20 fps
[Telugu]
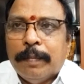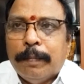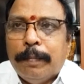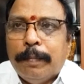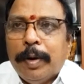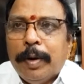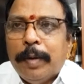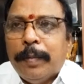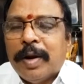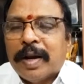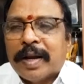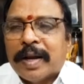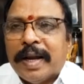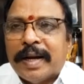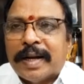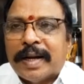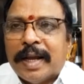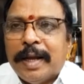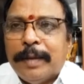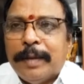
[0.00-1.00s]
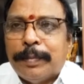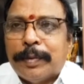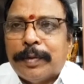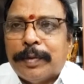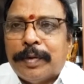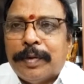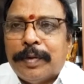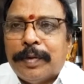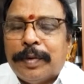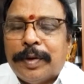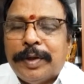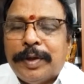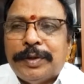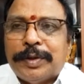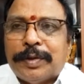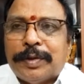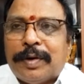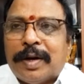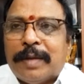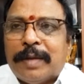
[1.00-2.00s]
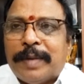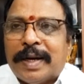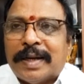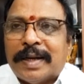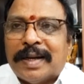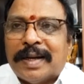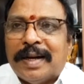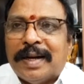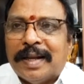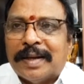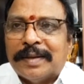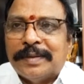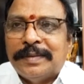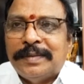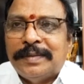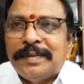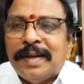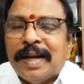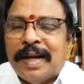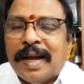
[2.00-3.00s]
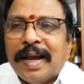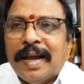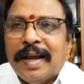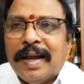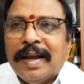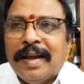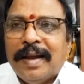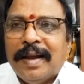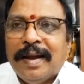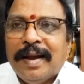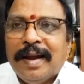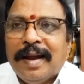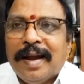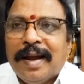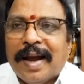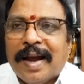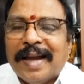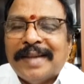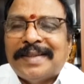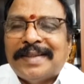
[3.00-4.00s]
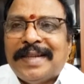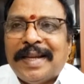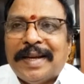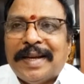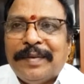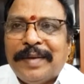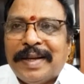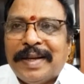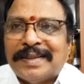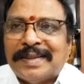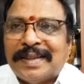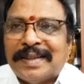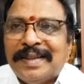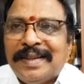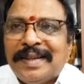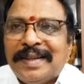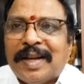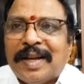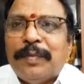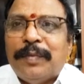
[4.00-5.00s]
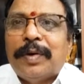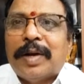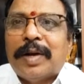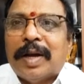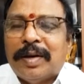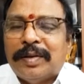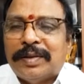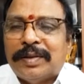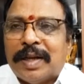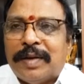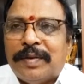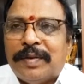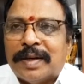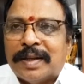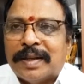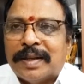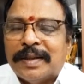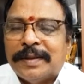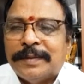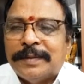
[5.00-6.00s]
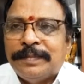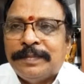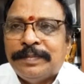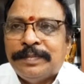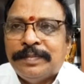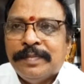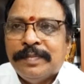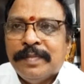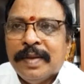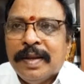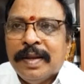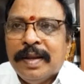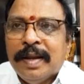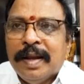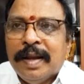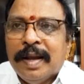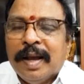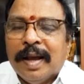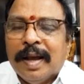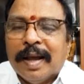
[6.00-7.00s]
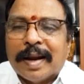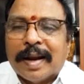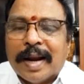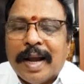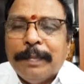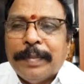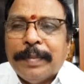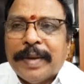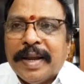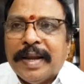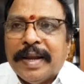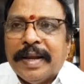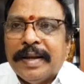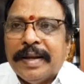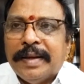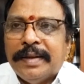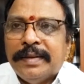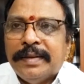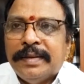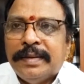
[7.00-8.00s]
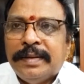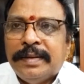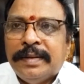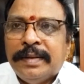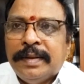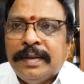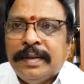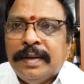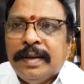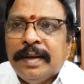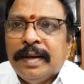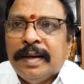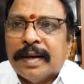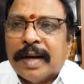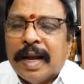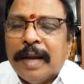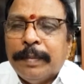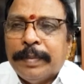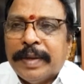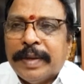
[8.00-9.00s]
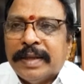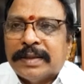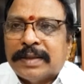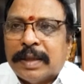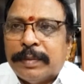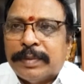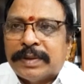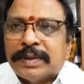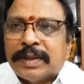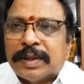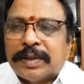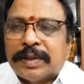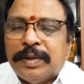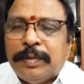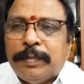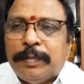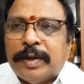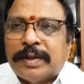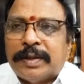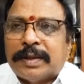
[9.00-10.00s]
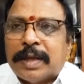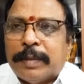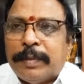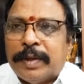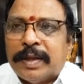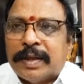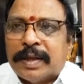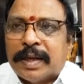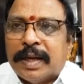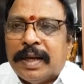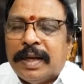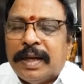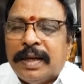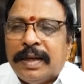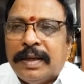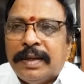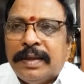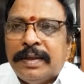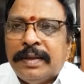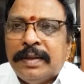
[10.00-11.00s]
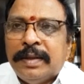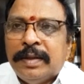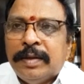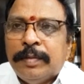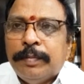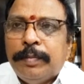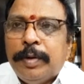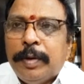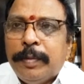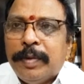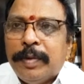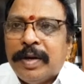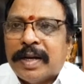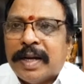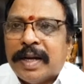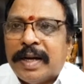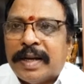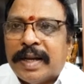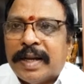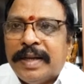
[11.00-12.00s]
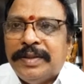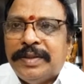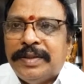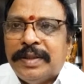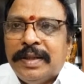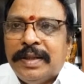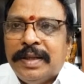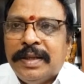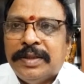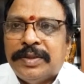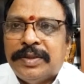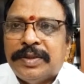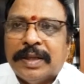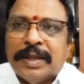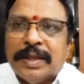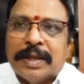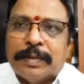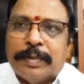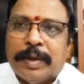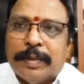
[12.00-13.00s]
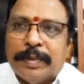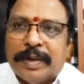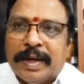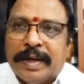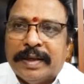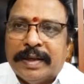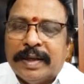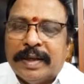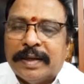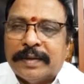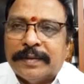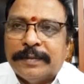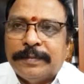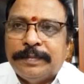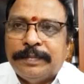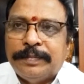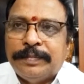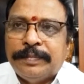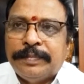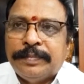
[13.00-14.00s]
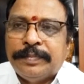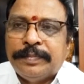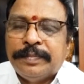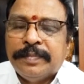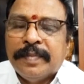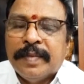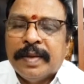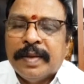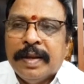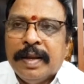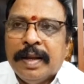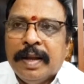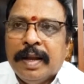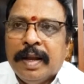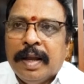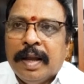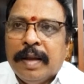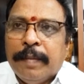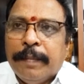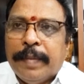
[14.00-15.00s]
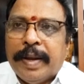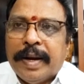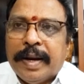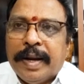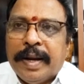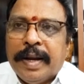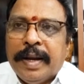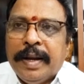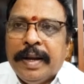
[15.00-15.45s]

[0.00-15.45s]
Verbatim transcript: భూముల కేటాయింపు గురించి కూడా మాట్లాడారు ఆశ్చర్య వేస్తుంది నవ్వు కలుగుతా ఉంటుంది రామ్కి రామ్కి సంస్థకు మొట్టమొదట భూములు కేటాయించింది చంద్రబాబు నాయుడు గారు మరి